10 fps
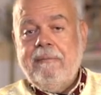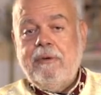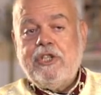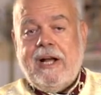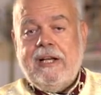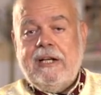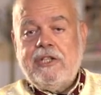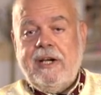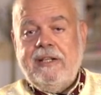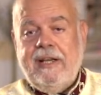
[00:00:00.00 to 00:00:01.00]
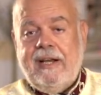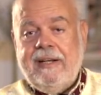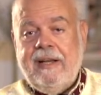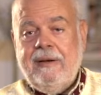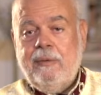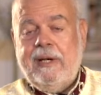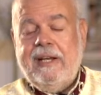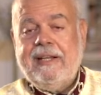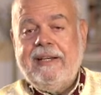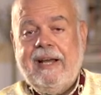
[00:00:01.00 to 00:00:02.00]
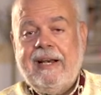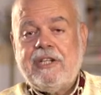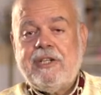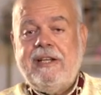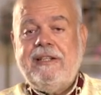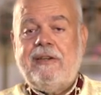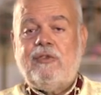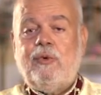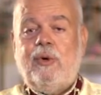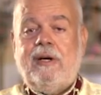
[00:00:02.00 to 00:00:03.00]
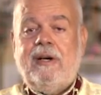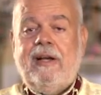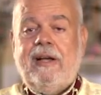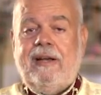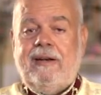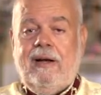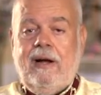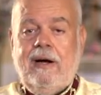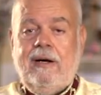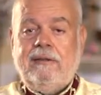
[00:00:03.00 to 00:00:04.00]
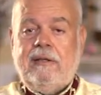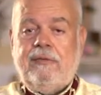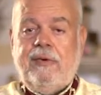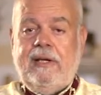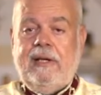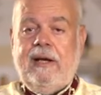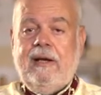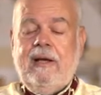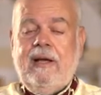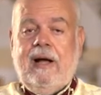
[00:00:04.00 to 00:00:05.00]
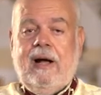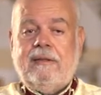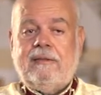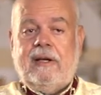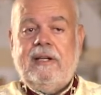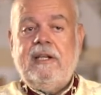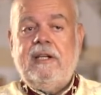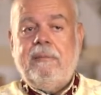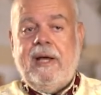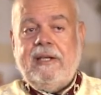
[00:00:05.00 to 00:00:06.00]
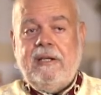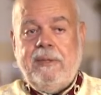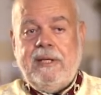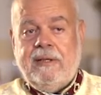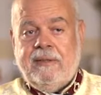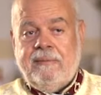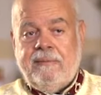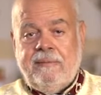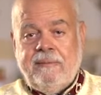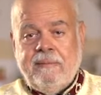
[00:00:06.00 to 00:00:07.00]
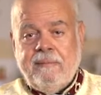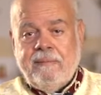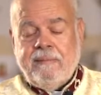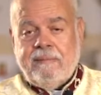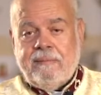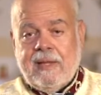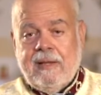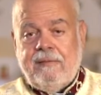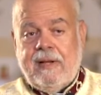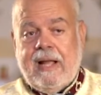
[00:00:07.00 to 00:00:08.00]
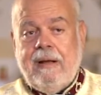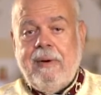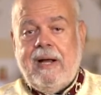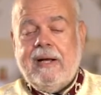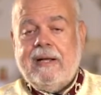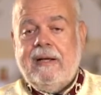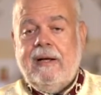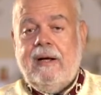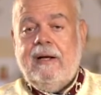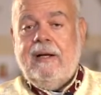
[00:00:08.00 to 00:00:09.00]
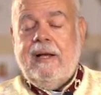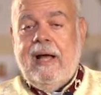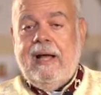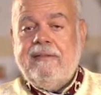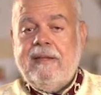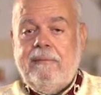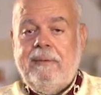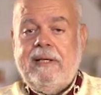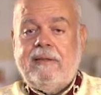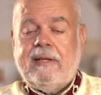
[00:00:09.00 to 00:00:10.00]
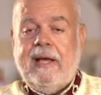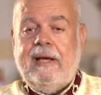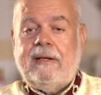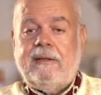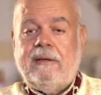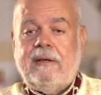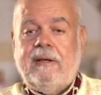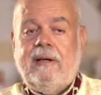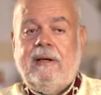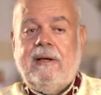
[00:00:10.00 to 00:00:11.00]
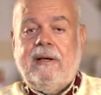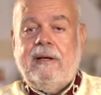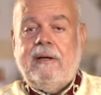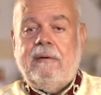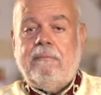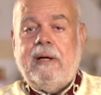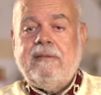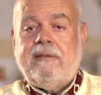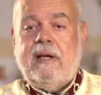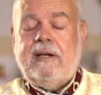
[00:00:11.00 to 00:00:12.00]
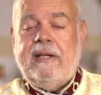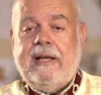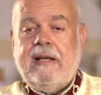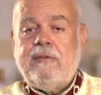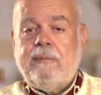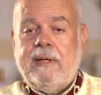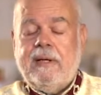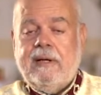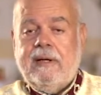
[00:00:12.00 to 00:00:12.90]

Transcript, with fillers: مش علشاني أنا ولكن علشان يسوع اللي حاضر فيا عن طريق إيماني بيه فكما هذا البيت كان مصدر لجذب